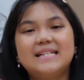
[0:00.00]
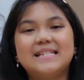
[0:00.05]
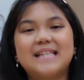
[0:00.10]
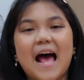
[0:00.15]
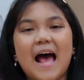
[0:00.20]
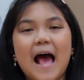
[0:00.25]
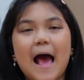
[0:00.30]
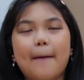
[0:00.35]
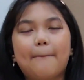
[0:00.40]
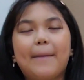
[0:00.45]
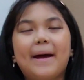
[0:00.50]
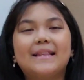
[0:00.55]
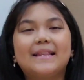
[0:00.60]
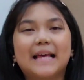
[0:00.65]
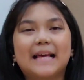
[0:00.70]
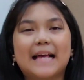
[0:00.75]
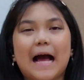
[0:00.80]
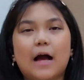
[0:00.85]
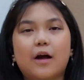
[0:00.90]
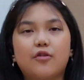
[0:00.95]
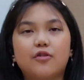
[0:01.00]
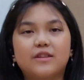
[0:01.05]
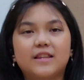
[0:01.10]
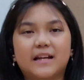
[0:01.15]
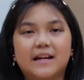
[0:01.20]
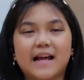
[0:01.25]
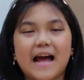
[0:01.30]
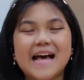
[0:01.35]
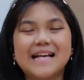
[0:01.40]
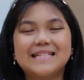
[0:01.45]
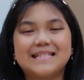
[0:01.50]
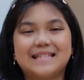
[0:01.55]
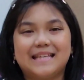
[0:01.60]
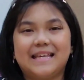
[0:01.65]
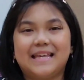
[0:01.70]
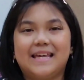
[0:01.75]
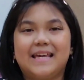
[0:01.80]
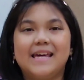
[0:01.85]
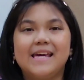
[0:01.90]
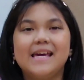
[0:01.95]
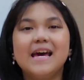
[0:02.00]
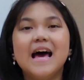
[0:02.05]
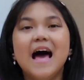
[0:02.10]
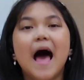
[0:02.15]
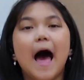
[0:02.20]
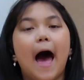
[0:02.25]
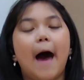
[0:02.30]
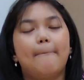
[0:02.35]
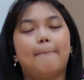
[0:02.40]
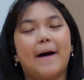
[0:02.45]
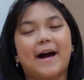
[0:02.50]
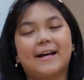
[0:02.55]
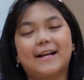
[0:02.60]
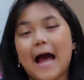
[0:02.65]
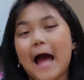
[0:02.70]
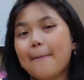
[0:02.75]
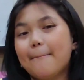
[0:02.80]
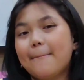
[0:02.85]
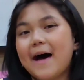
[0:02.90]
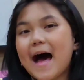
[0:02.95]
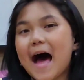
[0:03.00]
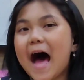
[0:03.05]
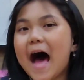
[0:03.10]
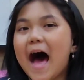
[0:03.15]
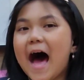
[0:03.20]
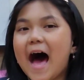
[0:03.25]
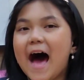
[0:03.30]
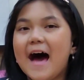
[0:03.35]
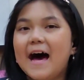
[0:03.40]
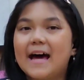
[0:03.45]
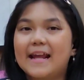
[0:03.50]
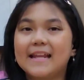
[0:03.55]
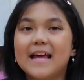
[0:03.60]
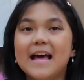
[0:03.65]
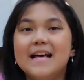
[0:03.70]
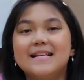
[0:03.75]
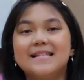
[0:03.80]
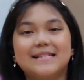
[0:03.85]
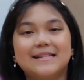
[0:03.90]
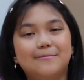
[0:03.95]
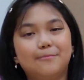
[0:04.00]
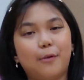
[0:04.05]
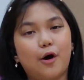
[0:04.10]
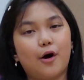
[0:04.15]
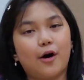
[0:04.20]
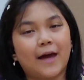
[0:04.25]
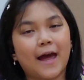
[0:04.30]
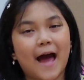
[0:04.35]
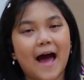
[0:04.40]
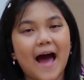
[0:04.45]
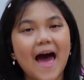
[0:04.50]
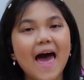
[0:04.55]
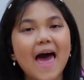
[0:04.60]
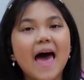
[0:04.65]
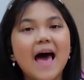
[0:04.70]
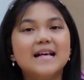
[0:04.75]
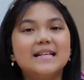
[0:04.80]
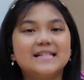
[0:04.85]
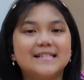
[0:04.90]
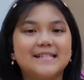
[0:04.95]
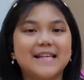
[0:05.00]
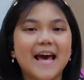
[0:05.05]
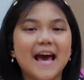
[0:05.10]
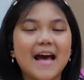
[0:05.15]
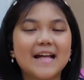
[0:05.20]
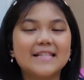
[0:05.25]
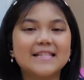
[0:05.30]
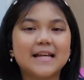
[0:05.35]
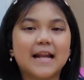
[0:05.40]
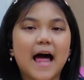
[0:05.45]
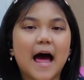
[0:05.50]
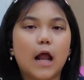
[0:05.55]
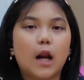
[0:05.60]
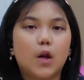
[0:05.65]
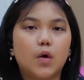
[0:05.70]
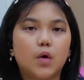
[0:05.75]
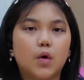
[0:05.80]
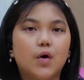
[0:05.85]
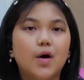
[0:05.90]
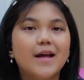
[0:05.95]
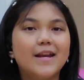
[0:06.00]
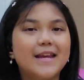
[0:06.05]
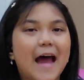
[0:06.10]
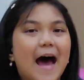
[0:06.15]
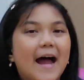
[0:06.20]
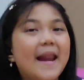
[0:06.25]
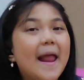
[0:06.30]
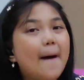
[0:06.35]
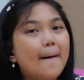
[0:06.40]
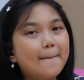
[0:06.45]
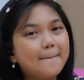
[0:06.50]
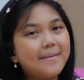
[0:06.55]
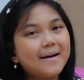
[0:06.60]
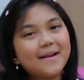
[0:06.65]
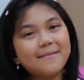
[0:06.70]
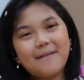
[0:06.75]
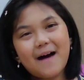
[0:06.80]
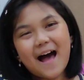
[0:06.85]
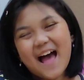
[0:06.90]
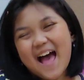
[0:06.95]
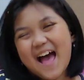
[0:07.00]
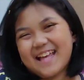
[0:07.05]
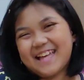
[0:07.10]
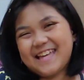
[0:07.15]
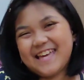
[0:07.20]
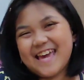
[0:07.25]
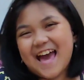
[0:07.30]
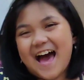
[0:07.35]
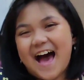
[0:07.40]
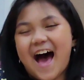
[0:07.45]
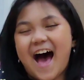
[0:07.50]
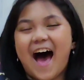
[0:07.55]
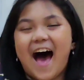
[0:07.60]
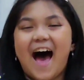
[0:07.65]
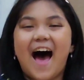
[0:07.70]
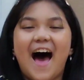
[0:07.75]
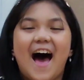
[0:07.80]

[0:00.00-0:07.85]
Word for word: Sahabat ikaku terkasih, apa kabar? Semoga sehat selalu dan berbahagia.